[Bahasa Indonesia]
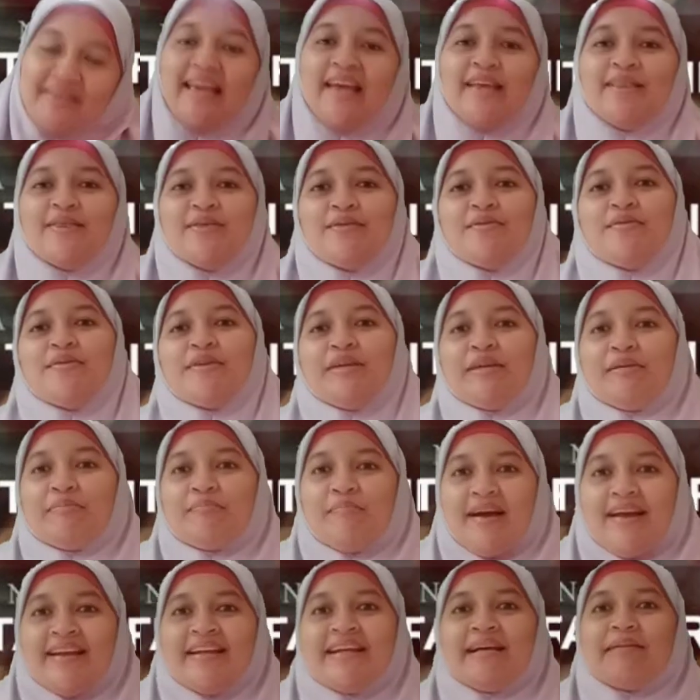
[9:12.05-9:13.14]
yaitu
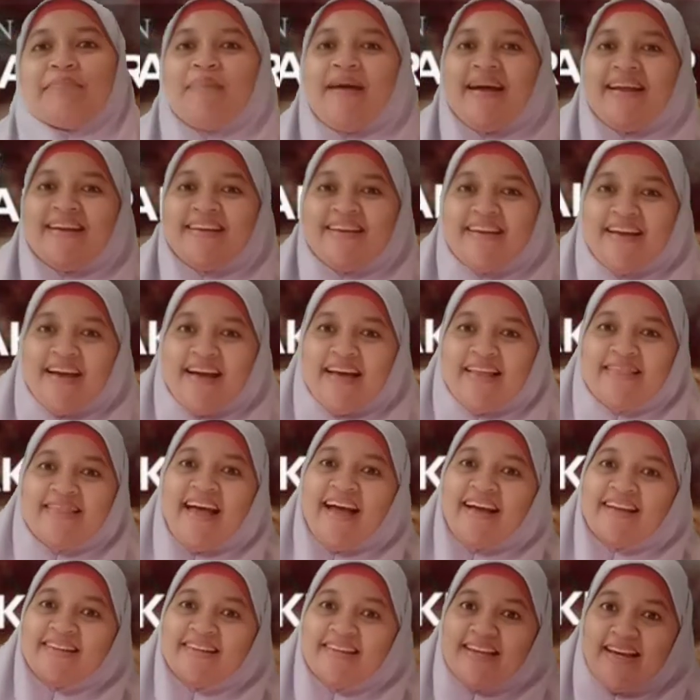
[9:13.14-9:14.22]
iman kepada
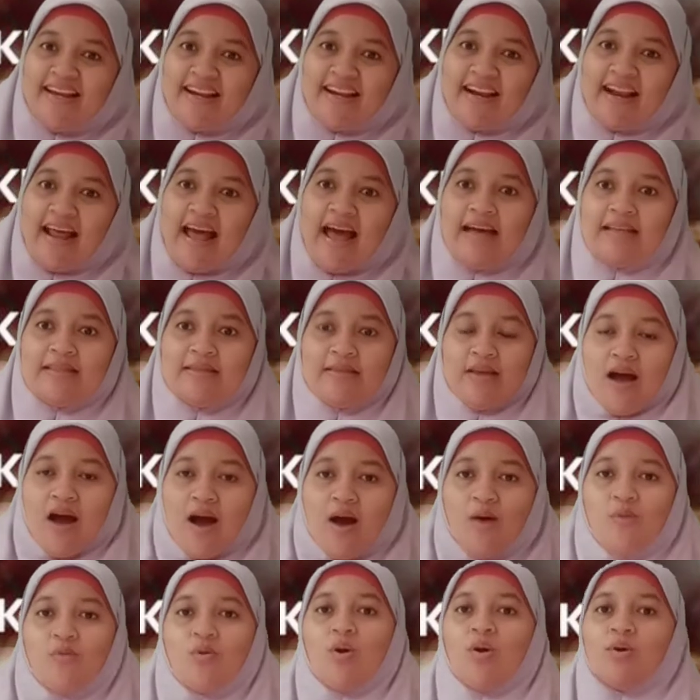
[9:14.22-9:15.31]
takdir
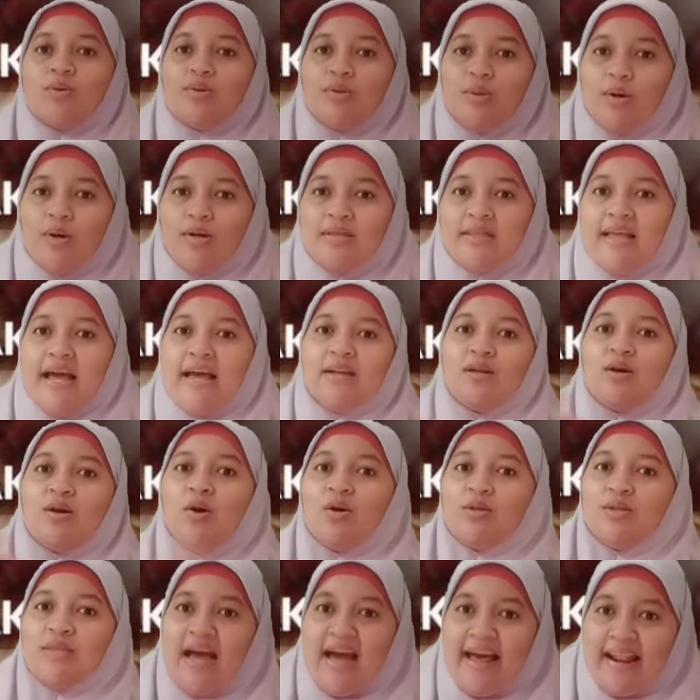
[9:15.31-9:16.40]
atau kodo dan
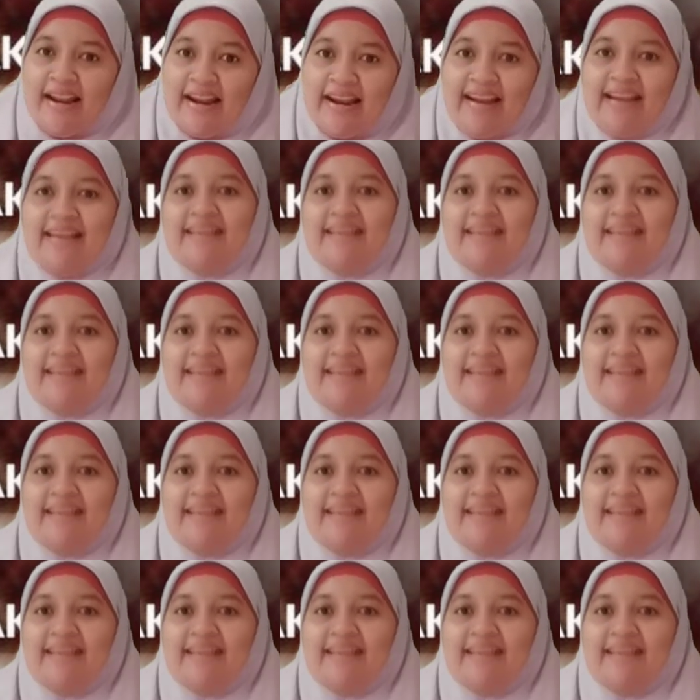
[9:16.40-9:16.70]
kodar.